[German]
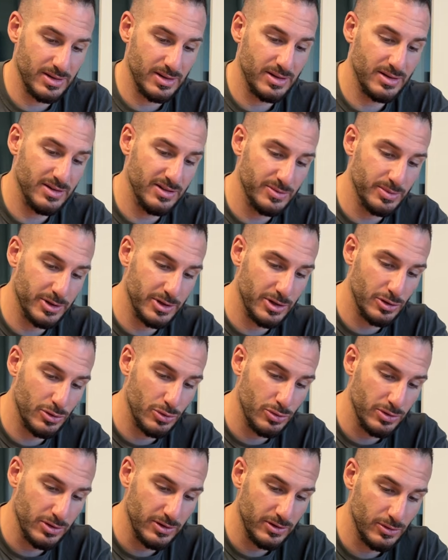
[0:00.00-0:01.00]
diesmal
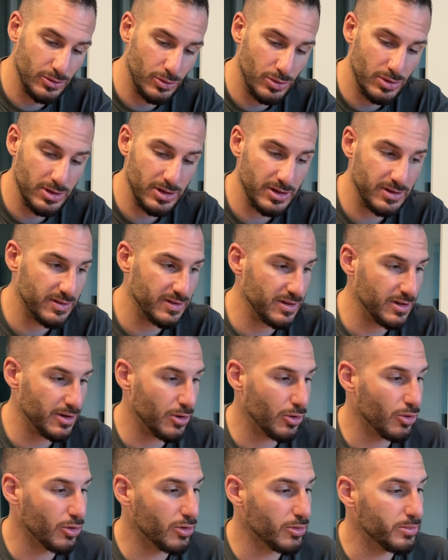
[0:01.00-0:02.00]
gekühlt und jetzt hier
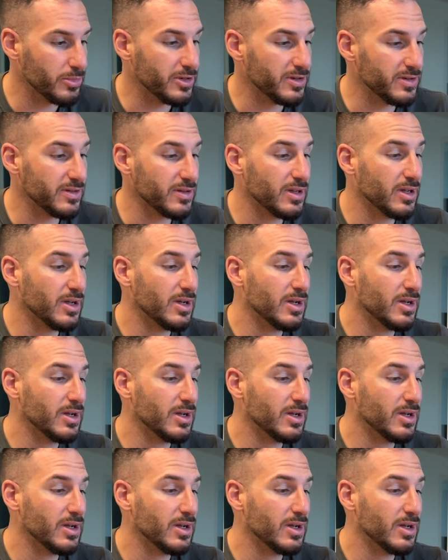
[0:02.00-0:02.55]
auch mit